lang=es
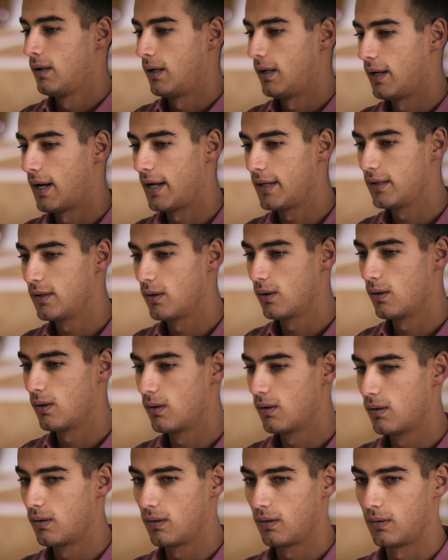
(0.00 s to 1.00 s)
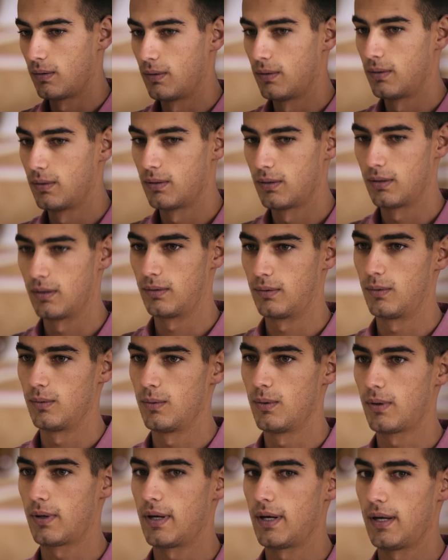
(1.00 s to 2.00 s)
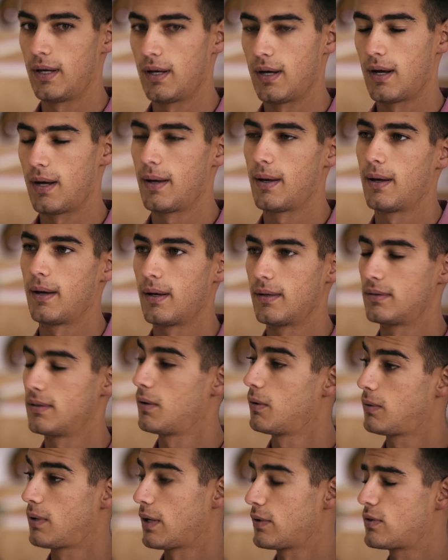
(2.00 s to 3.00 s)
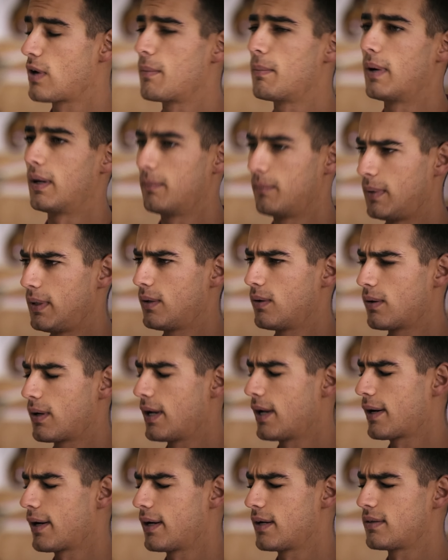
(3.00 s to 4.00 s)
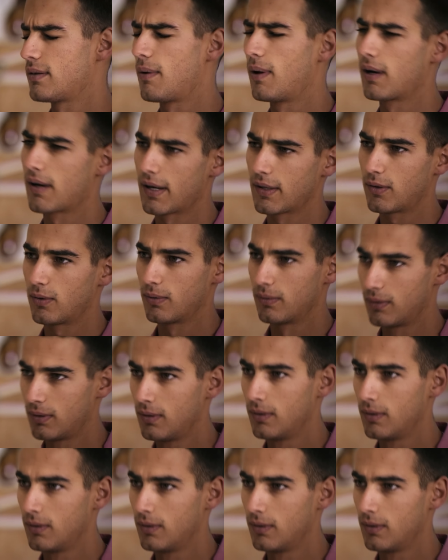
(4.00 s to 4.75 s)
Mira, yo tuvo que hacer otra chamba. Me dijo que regresaba al rato.